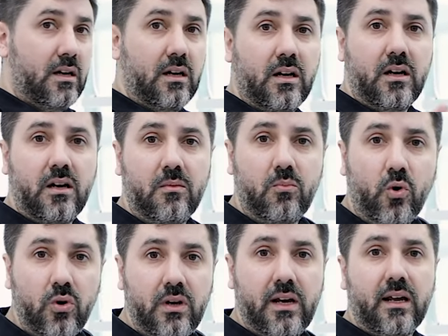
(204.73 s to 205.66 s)
eh,
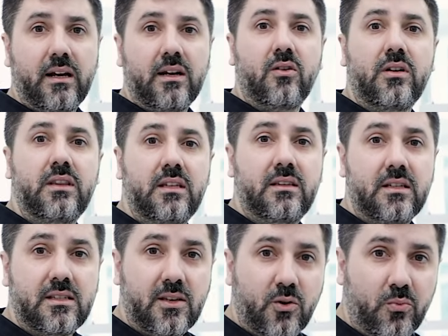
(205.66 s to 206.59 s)
bulgari, con i
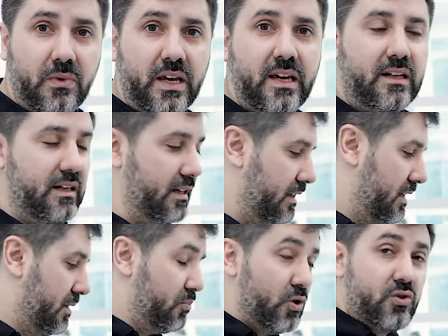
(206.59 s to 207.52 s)
dentisti rumeni.
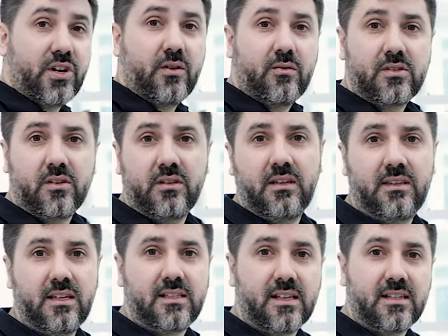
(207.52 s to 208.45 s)
Più c'è questo
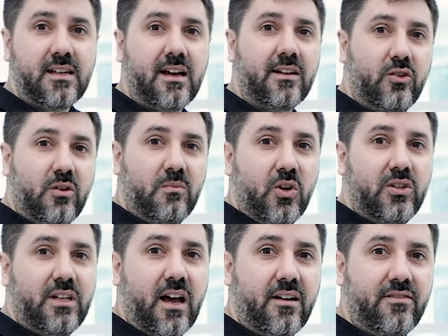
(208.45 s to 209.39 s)
dentista sardo in
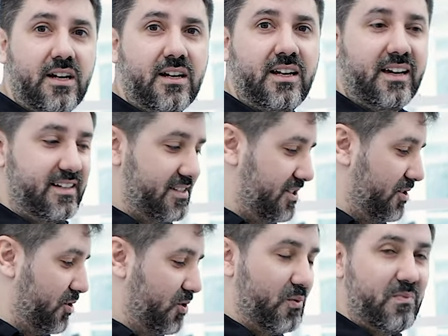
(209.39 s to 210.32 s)
Moldavia che si
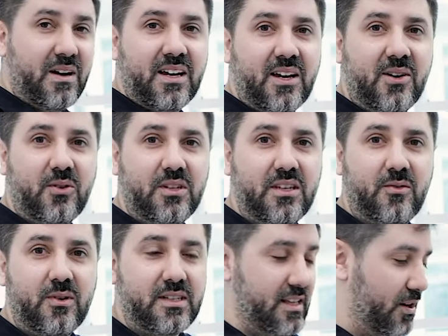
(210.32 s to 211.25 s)
occupa anche lui di
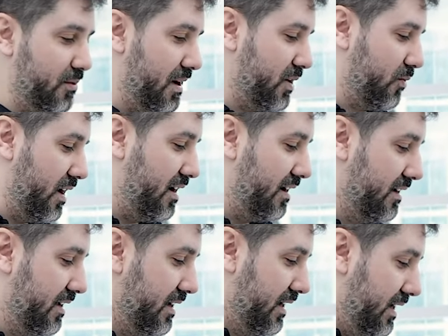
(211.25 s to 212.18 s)
questa roba qua
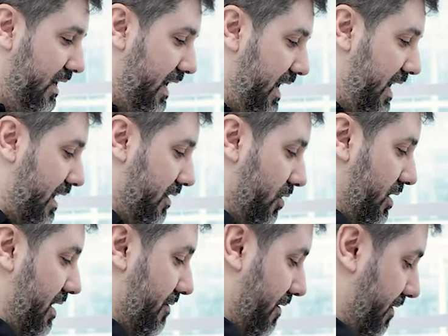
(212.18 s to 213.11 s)
e
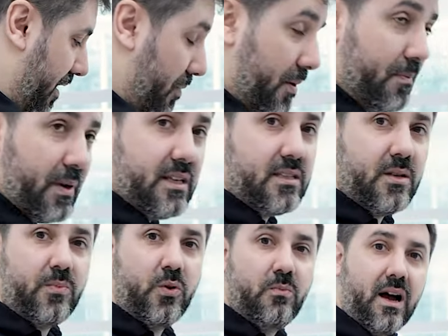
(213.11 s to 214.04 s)
noi avevamo i
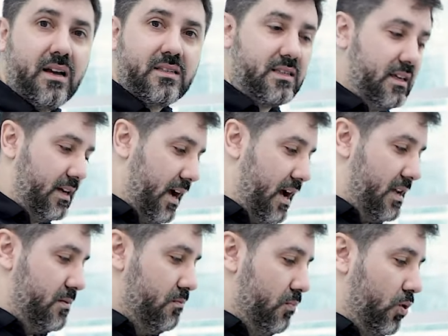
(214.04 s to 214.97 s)
prezzi più bassi a
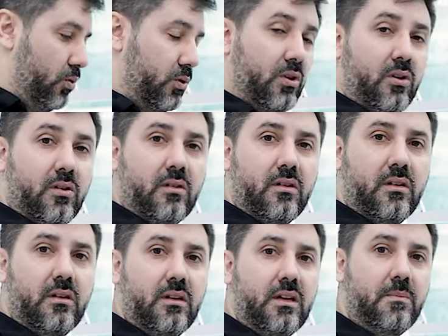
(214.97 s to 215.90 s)
imbuto
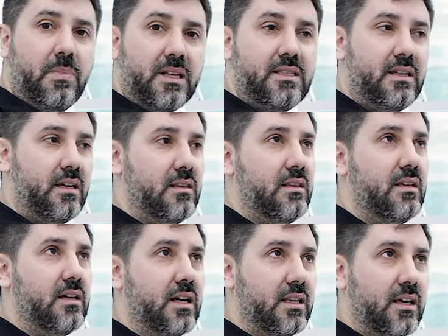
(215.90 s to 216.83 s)
i
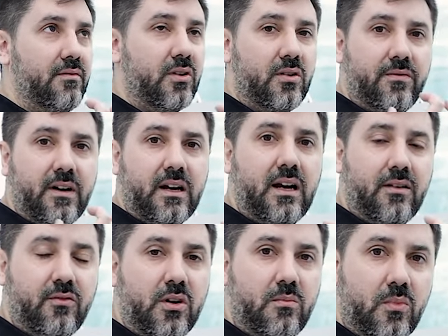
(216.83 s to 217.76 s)
pazienti che devono fare
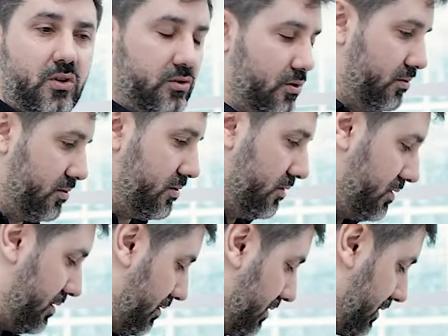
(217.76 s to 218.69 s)
lavori molto
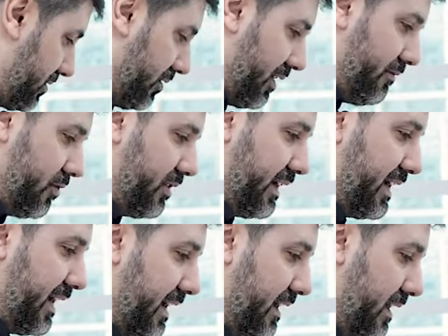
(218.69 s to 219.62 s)
costosi, questi sono lavori
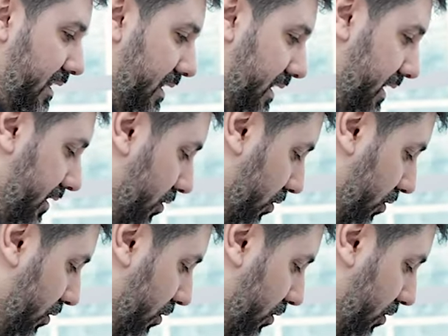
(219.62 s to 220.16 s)
che in